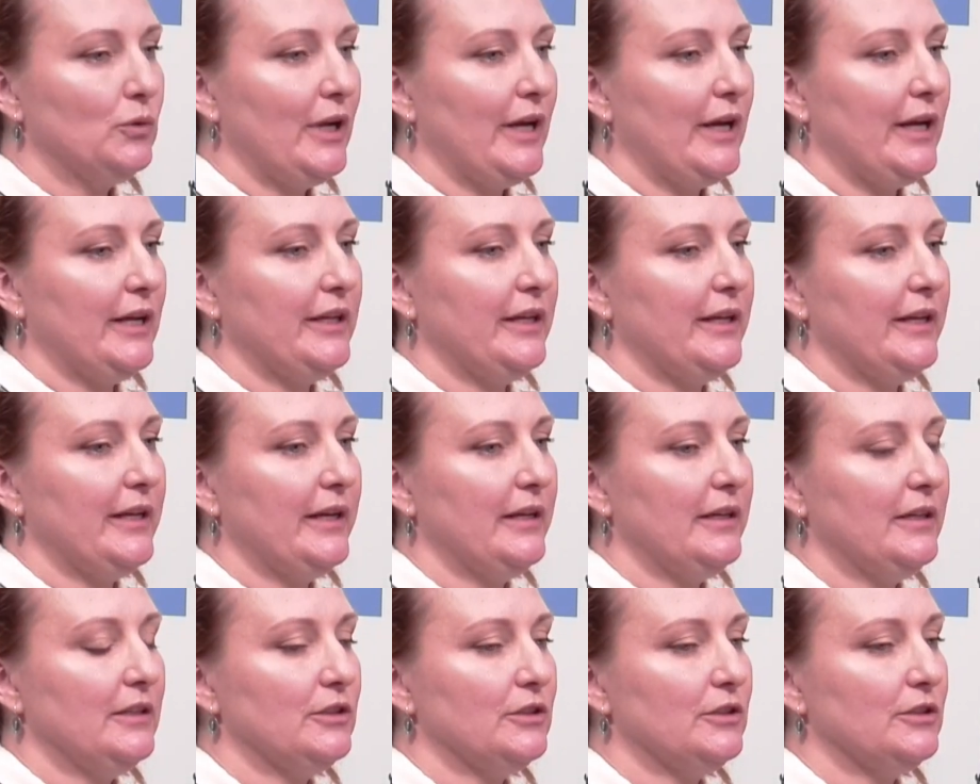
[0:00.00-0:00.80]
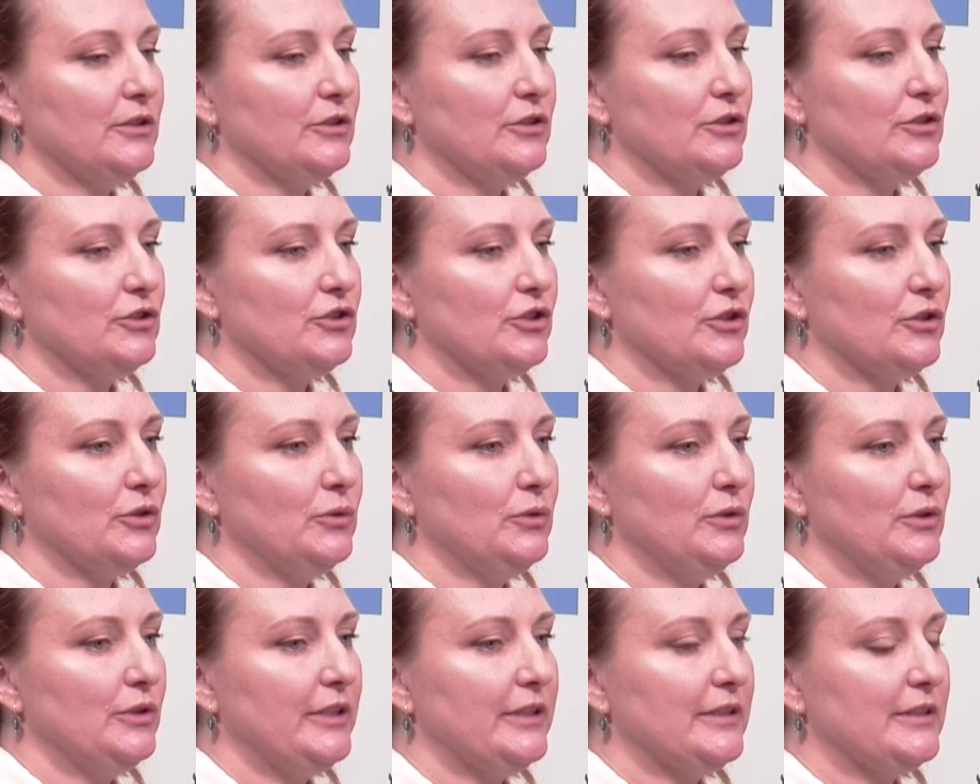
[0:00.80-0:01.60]
kuleje, y,
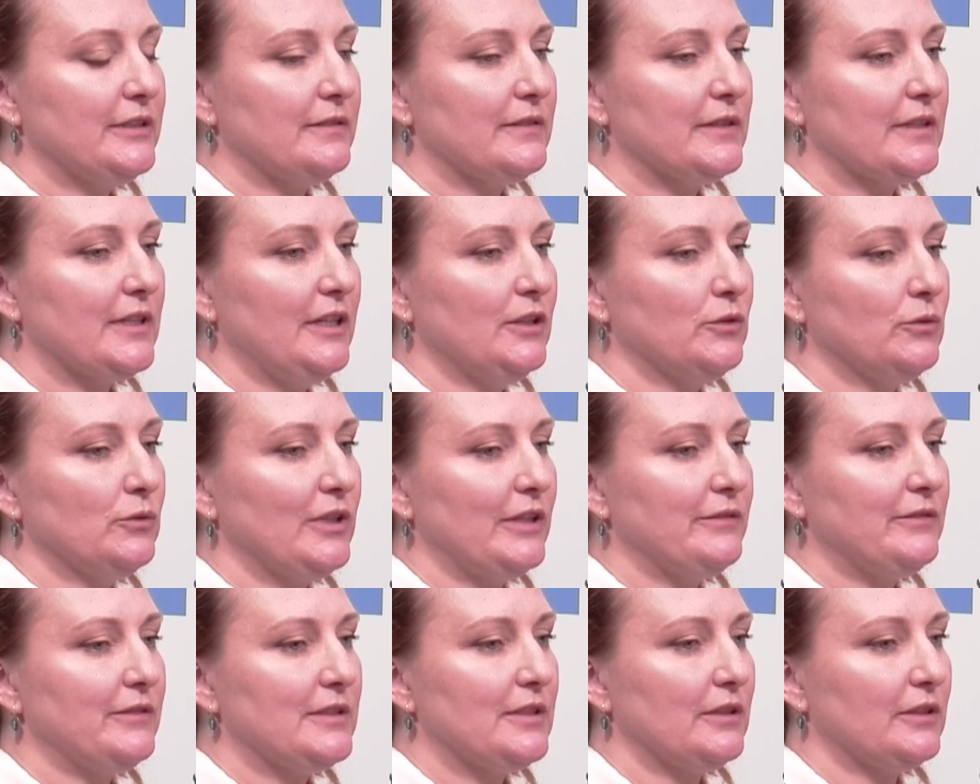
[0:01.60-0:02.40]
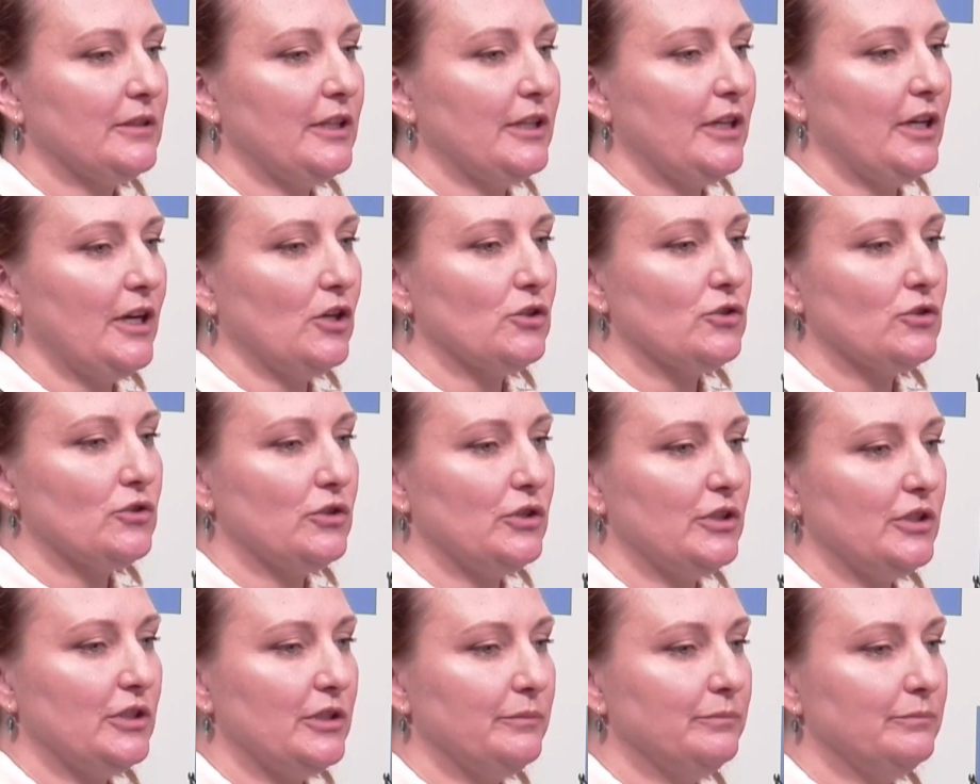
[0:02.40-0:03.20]
szczególnie ze względu na wysokie
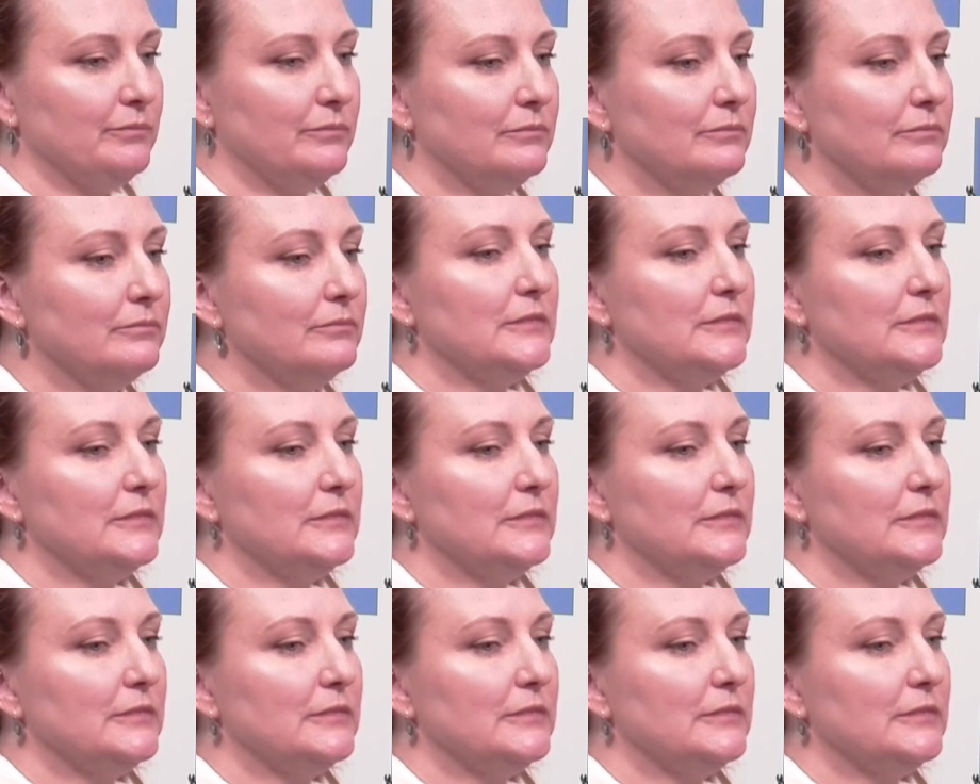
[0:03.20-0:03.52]
koszty